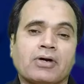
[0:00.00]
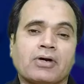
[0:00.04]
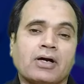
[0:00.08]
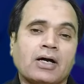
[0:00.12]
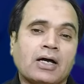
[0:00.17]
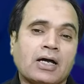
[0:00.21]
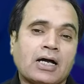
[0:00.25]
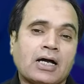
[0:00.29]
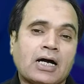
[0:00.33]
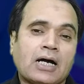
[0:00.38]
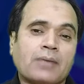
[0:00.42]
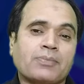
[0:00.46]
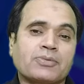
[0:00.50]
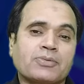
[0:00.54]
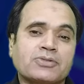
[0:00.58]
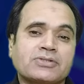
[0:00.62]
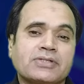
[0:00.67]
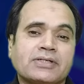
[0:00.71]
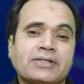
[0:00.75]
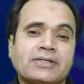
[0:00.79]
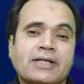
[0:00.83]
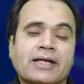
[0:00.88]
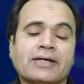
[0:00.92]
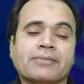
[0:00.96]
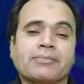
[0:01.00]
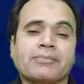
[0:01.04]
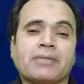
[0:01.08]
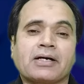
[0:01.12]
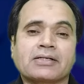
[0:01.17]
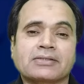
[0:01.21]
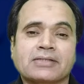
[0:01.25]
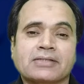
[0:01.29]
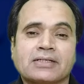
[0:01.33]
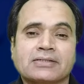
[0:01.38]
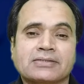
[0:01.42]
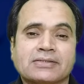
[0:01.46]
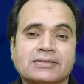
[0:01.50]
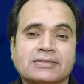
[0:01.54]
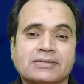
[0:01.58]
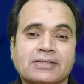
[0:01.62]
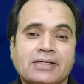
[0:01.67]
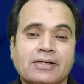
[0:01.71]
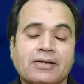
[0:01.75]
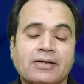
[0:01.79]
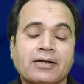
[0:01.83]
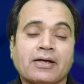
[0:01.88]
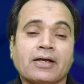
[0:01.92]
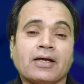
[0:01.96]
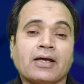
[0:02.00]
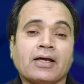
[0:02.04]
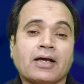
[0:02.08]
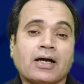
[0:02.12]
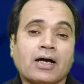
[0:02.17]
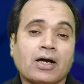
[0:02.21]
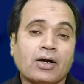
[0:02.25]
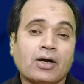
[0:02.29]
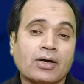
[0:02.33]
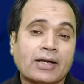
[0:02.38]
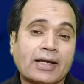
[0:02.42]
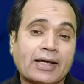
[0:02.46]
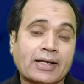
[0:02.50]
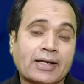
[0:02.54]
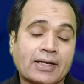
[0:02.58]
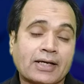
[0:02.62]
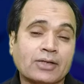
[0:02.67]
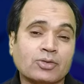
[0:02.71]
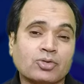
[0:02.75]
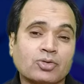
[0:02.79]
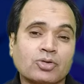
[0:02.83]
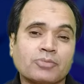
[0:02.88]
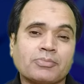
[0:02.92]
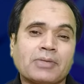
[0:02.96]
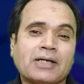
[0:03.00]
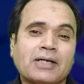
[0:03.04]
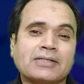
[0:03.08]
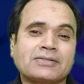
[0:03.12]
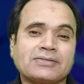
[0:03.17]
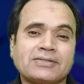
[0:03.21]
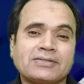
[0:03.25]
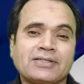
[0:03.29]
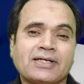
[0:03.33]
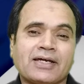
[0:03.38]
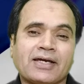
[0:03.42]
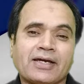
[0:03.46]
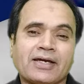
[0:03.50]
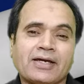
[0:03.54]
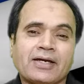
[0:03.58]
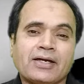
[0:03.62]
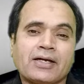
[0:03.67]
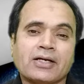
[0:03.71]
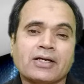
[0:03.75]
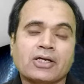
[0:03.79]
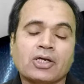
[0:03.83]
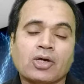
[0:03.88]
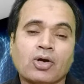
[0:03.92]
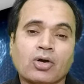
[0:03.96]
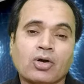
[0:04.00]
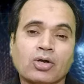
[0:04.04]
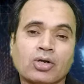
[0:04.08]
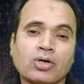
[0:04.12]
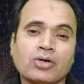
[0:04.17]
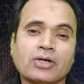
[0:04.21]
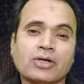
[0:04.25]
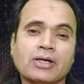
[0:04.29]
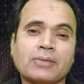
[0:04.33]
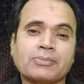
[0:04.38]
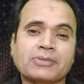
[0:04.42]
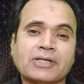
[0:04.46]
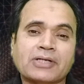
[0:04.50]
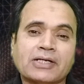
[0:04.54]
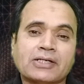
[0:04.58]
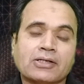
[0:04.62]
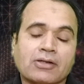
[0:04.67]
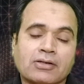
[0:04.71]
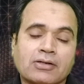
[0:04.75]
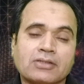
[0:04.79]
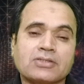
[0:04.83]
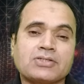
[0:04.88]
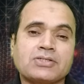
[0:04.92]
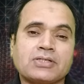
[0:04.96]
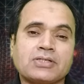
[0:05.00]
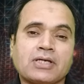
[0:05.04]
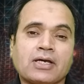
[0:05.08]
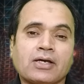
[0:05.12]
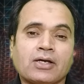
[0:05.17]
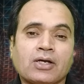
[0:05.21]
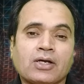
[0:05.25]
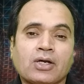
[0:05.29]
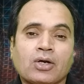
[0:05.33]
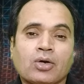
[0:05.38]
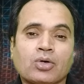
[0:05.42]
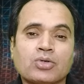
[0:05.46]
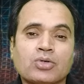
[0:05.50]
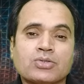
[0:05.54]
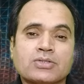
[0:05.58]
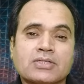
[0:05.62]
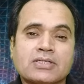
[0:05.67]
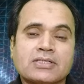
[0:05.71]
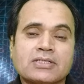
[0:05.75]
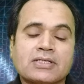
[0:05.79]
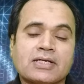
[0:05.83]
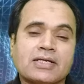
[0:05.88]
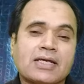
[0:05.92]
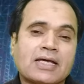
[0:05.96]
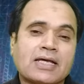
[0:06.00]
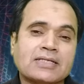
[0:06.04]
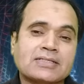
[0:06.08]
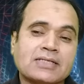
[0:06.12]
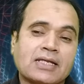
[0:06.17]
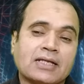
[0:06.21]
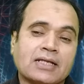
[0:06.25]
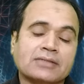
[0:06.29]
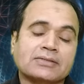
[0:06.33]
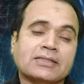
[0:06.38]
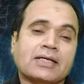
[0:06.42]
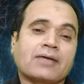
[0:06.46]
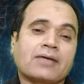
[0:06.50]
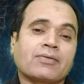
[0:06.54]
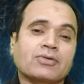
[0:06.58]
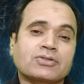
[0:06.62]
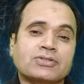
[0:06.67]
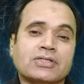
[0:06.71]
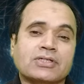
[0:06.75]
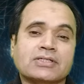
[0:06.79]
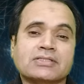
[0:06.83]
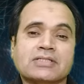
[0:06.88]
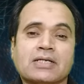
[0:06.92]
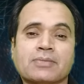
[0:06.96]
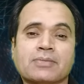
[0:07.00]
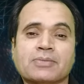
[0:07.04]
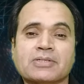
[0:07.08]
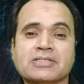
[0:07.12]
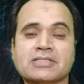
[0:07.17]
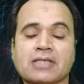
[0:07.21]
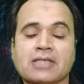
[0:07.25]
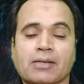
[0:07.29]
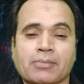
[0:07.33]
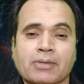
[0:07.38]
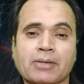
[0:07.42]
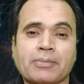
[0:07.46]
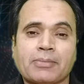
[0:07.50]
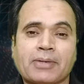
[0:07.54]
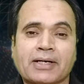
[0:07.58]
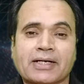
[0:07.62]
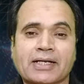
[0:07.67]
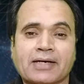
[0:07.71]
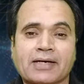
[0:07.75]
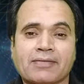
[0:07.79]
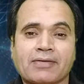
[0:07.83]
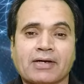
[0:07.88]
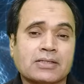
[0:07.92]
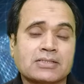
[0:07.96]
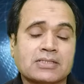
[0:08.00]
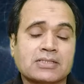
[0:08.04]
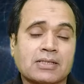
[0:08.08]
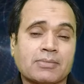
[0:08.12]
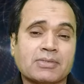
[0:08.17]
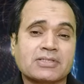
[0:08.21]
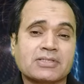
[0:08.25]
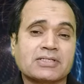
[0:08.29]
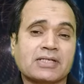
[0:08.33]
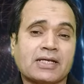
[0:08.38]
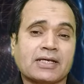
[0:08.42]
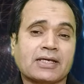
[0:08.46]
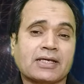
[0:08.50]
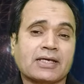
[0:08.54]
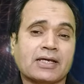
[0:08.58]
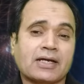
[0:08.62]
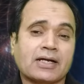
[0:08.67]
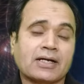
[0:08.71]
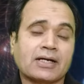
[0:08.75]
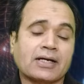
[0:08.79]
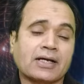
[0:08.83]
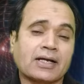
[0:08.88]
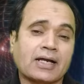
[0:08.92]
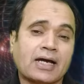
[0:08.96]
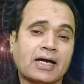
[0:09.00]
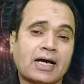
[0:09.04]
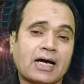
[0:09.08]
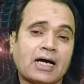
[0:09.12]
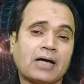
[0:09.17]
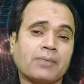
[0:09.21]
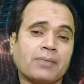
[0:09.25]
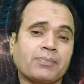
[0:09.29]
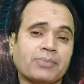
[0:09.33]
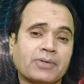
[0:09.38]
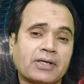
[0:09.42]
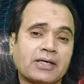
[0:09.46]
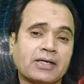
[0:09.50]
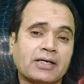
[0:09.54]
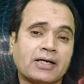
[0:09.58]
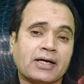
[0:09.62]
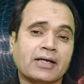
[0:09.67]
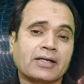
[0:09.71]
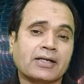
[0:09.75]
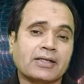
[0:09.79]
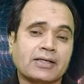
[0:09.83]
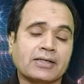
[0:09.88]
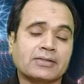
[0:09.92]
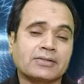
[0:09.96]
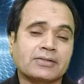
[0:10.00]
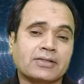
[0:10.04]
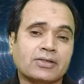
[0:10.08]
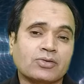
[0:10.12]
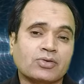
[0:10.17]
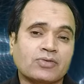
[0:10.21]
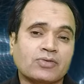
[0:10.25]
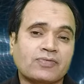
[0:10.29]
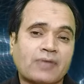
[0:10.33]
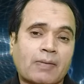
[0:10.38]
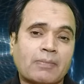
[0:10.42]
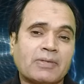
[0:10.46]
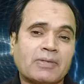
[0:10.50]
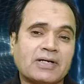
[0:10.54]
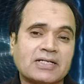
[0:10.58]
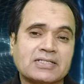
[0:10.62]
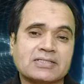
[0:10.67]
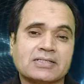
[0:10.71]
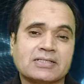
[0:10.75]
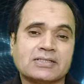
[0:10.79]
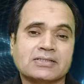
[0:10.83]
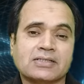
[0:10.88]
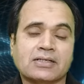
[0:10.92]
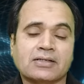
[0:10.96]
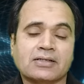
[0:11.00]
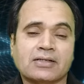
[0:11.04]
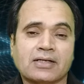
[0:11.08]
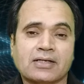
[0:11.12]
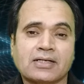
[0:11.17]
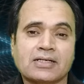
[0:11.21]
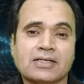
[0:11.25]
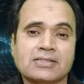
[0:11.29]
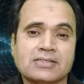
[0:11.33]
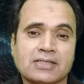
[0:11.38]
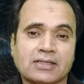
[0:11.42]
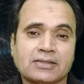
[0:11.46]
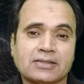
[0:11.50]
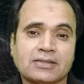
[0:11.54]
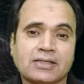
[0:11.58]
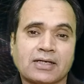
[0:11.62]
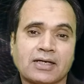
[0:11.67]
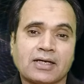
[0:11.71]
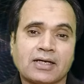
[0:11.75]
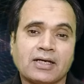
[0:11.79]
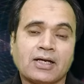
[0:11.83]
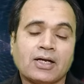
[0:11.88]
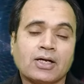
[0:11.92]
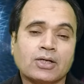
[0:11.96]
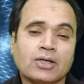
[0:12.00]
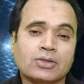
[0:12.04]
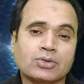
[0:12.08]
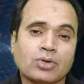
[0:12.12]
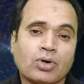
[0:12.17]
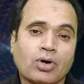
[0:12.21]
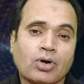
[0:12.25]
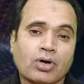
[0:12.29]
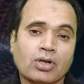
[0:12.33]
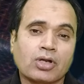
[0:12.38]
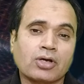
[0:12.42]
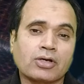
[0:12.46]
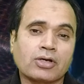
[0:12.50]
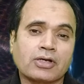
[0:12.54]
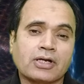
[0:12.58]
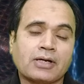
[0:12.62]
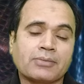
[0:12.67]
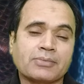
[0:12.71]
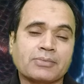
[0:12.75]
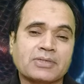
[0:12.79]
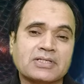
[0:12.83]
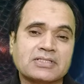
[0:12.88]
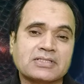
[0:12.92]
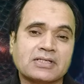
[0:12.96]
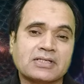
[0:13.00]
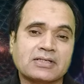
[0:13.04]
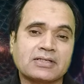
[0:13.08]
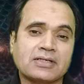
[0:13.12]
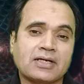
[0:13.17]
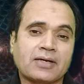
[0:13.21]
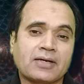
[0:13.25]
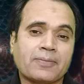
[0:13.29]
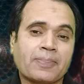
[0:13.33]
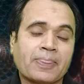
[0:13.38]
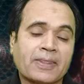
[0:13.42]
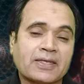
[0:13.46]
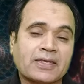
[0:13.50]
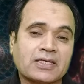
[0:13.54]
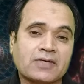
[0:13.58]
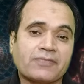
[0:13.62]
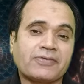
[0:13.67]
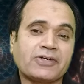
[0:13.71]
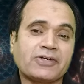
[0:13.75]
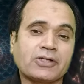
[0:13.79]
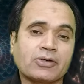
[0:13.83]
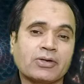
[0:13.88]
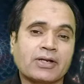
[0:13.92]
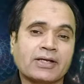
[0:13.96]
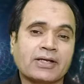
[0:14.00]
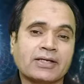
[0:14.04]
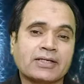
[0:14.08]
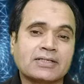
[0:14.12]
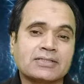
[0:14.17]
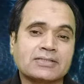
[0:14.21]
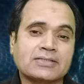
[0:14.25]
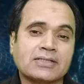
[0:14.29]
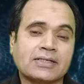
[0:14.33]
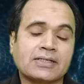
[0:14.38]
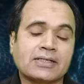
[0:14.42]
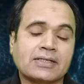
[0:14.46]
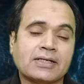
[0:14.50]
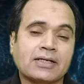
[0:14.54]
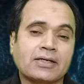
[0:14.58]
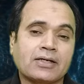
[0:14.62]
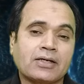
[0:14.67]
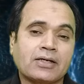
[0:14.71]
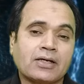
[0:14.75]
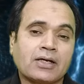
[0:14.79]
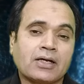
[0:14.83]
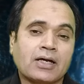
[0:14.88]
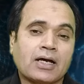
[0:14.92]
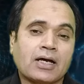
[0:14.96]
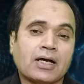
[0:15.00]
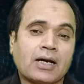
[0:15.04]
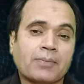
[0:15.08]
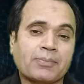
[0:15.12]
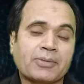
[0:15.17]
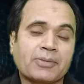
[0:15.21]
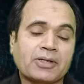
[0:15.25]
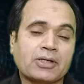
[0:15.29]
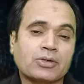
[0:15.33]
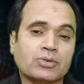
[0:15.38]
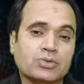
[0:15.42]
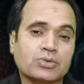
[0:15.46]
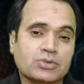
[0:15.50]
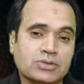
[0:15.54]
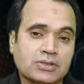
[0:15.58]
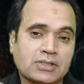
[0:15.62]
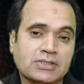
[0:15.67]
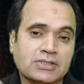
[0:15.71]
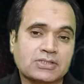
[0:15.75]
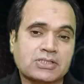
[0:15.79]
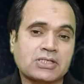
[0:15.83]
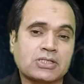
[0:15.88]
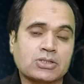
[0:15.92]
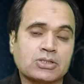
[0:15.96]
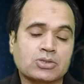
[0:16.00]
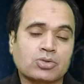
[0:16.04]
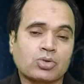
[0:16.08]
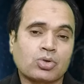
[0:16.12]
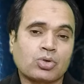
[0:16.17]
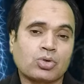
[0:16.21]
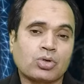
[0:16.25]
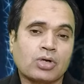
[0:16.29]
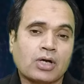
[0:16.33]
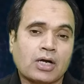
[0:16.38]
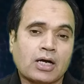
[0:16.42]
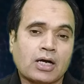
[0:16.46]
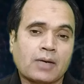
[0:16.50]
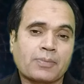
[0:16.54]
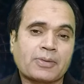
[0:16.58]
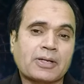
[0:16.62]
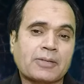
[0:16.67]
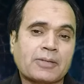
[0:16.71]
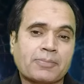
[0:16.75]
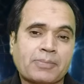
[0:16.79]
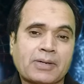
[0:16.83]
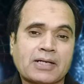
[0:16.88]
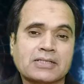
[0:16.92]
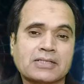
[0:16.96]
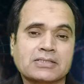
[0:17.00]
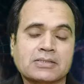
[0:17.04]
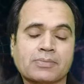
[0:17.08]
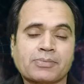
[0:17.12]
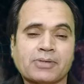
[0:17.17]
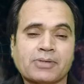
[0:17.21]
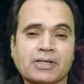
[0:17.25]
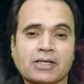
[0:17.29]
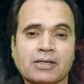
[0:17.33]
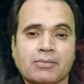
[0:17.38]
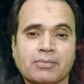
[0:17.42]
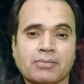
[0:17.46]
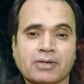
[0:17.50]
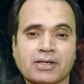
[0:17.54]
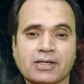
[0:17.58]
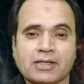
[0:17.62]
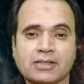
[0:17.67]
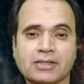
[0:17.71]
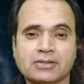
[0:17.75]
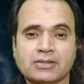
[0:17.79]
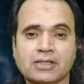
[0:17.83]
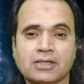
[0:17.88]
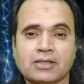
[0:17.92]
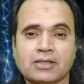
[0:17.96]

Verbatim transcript: हो आप उनसे डायरेक्ट बात कर सकते हैं और हैरान कन बात यह है कि होलोग्राम टेक्नोलॉजी है उसके ज़रिए ऐसे लगता है वो शख्स आपके सामने बैठा है समझ लें कि अगर आपके घर के अंदर कोई फैमिली डिस्कशन करना चाहते हैं तो होलोग्राम के ज़रिए या वीडियो लिंक के ज़रिए अपने उस अज़ीज़ को अपने पास अपने कमरे के